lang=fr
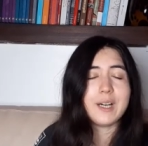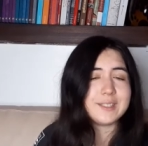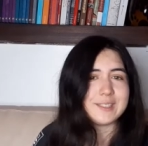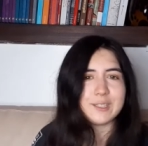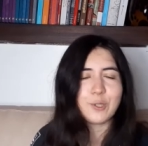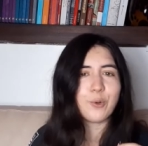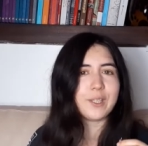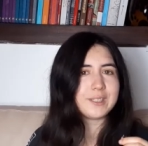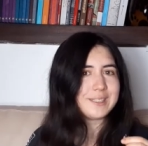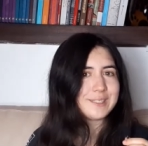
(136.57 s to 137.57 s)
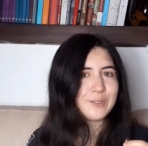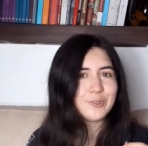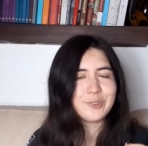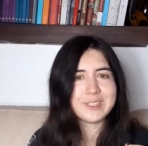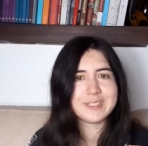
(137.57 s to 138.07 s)
c'était trop
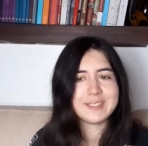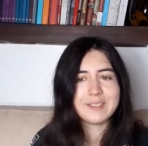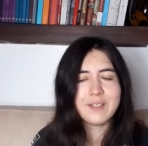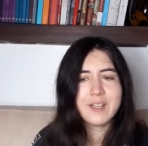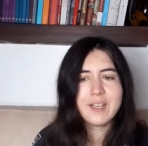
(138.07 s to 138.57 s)
indécent de laisser